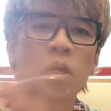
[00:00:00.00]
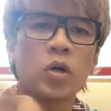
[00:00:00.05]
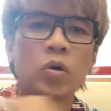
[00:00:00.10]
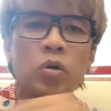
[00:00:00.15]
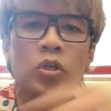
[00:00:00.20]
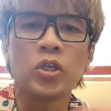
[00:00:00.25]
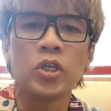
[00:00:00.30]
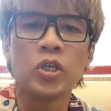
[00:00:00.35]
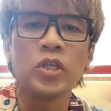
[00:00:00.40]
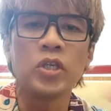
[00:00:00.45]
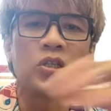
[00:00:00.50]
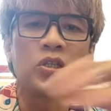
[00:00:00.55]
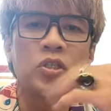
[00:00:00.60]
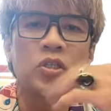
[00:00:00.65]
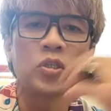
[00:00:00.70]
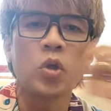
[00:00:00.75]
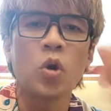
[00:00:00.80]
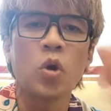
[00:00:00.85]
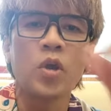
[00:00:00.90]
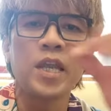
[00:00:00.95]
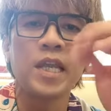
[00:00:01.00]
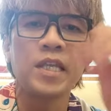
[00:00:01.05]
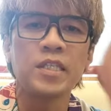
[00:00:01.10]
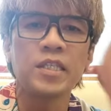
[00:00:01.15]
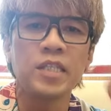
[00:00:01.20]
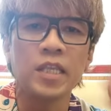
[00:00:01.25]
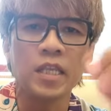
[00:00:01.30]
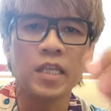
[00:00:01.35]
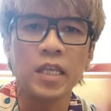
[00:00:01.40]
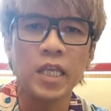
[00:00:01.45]
Easy. So
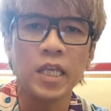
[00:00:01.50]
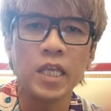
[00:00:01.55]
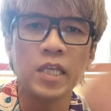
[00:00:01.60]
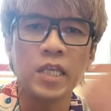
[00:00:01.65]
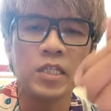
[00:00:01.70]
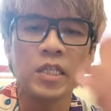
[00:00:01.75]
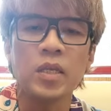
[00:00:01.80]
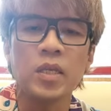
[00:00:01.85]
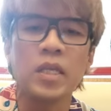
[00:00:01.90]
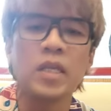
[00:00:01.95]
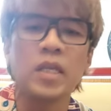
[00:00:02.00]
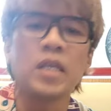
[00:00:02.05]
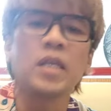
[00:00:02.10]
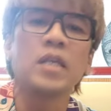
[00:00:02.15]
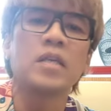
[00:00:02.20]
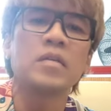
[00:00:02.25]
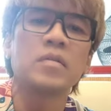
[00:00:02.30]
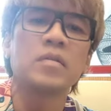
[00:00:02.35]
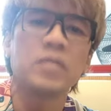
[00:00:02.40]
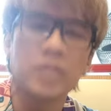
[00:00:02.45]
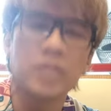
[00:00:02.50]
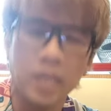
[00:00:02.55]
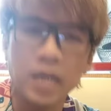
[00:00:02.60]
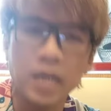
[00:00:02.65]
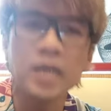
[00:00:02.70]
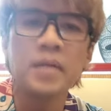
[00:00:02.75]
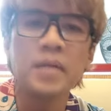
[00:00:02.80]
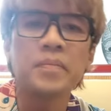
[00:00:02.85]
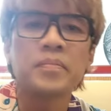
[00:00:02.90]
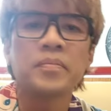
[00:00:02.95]
easy, easy.
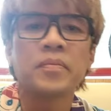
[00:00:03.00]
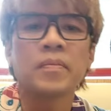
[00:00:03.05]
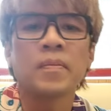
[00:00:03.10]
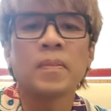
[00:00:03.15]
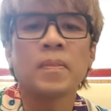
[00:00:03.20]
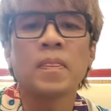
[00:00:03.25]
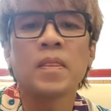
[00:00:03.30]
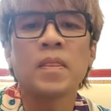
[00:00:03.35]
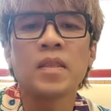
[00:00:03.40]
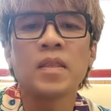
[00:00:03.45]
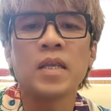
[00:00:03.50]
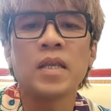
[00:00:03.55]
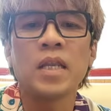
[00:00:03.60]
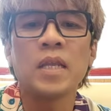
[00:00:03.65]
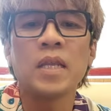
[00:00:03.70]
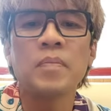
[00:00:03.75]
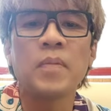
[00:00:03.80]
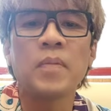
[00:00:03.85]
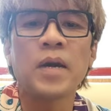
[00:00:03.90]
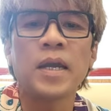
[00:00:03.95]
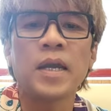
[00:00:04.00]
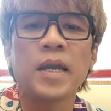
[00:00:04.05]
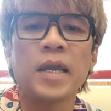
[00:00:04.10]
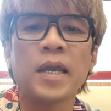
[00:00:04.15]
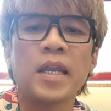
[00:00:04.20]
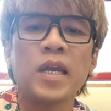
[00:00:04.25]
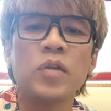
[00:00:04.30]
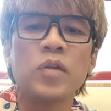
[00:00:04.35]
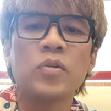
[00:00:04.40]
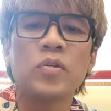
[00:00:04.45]
Ya. Jadi
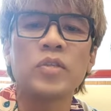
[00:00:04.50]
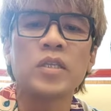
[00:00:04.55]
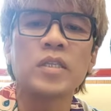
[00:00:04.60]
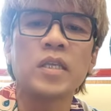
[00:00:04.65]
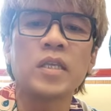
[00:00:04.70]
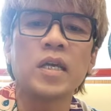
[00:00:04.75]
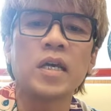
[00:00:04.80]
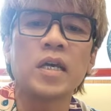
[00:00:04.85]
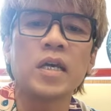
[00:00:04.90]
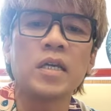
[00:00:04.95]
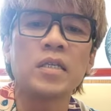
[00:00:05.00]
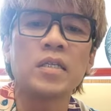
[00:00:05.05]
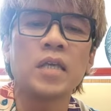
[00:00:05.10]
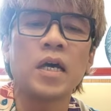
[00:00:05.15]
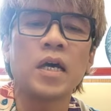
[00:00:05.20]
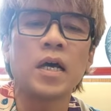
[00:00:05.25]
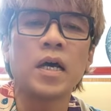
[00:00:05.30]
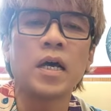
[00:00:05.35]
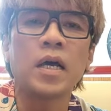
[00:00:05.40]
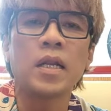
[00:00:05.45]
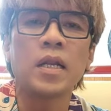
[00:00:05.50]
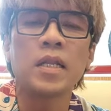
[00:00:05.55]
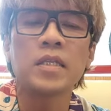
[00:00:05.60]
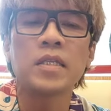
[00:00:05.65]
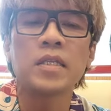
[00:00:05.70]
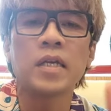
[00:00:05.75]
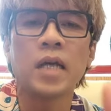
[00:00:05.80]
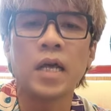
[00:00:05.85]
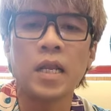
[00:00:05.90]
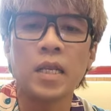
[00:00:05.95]
pemakaiannya dosisnya sehari
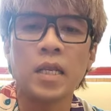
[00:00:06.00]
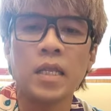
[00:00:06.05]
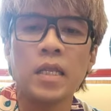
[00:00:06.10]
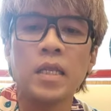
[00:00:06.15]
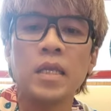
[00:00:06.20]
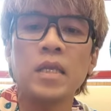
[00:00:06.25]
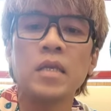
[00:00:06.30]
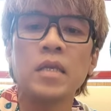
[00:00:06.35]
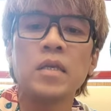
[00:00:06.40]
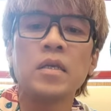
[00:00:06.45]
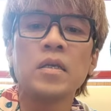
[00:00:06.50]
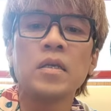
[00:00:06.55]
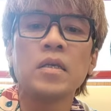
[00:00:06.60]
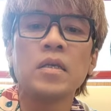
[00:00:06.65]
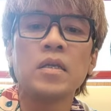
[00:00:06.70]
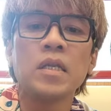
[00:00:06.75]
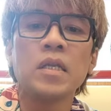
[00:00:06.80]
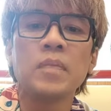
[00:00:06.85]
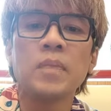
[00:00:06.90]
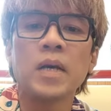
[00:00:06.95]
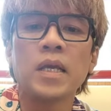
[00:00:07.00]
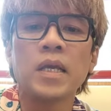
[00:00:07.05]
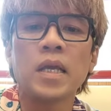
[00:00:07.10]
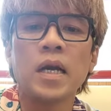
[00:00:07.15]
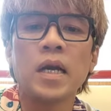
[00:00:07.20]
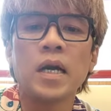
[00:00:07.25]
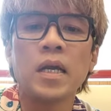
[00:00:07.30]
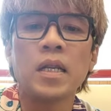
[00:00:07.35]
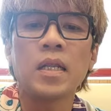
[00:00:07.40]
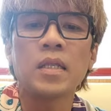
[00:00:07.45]
sekali di pagi
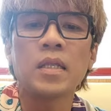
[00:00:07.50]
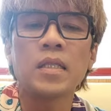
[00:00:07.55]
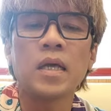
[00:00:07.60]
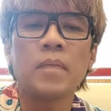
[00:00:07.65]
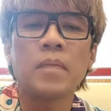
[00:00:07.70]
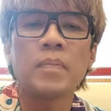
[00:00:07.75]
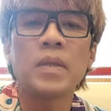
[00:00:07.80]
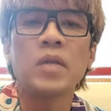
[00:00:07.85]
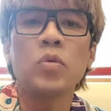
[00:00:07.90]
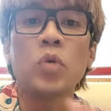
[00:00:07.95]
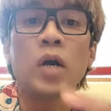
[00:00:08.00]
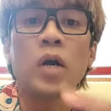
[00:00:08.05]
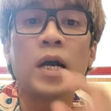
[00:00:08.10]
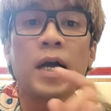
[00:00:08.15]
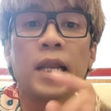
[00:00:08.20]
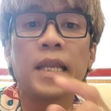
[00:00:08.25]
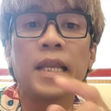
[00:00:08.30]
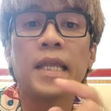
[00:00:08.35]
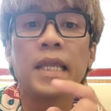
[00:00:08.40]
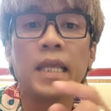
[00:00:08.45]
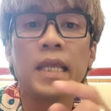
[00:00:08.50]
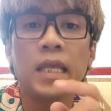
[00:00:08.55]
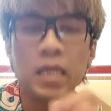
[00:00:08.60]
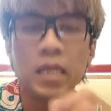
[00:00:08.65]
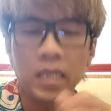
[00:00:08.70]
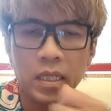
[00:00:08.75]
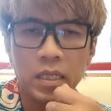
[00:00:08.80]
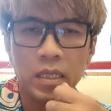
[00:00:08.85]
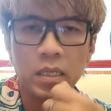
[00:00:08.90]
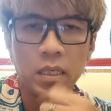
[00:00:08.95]
hari tapi dua kali
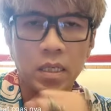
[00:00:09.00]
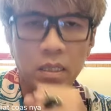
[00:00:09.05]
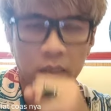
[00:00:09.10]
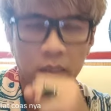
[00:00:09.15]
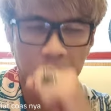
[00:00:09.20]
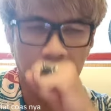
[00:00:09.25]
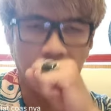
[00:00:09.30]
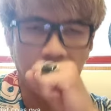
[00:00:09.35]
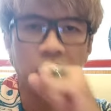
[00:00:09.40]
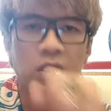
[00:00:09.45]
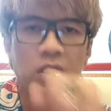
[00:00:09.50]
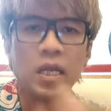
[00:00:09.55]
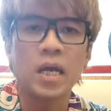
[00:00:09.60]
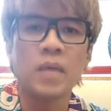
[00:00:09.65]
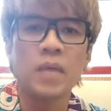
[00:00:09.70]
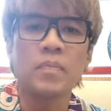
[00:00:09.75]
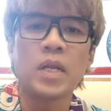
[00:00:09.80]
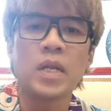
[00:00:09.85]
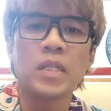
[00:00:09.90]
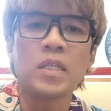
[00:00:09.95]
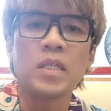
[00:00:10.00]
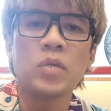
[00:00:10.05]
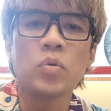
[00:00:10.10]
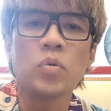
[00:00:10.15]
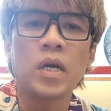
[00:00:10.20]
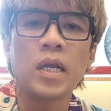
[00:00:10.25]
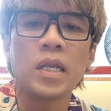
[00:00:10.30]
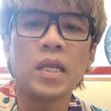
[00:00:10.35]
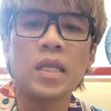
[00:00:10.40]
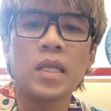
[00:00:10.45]
isap, berarti dua
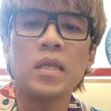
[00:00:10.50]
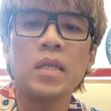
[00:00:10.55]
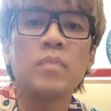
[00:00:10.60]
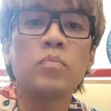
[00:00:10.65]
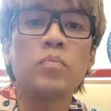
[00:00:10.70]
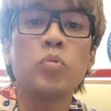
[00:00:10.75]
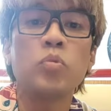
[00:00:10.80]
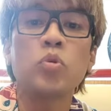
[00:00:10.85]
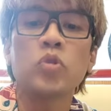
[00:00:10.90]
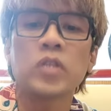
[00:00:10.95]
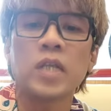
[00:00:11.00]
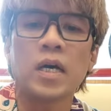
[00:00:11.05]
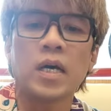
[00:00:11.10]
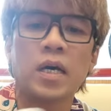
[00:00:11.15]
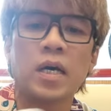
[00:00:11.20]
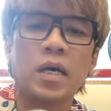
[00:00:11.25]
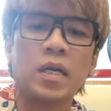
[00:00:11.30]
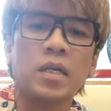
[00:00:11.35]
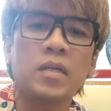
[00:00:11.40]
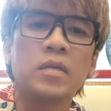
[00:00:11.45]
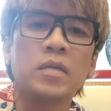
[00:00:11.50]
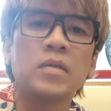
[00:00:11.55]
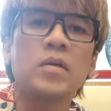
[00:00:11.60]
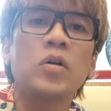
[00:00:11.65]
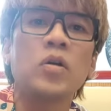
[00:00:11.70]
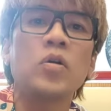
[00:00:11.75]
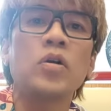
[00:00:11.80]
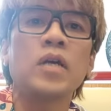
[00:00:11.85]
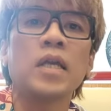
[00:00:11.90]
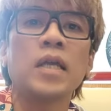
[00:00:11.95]
kali putar.
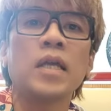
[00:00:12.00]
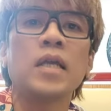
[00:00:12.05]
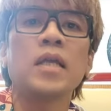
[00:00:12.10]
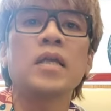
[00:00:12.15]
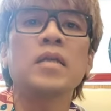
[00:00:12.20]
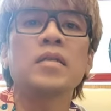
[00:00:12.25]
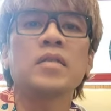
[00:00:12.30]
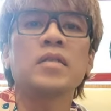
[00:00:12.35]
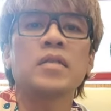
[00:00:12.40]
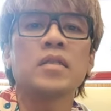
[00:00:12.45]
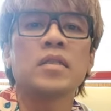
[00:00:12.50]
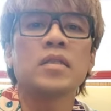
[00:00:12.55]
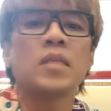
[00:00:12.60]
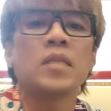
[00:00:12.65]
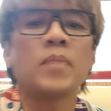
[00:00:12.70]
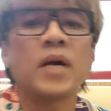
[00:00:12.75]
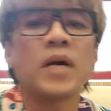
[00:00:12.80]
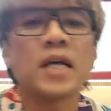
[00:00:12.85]
Oke. Okay. Terima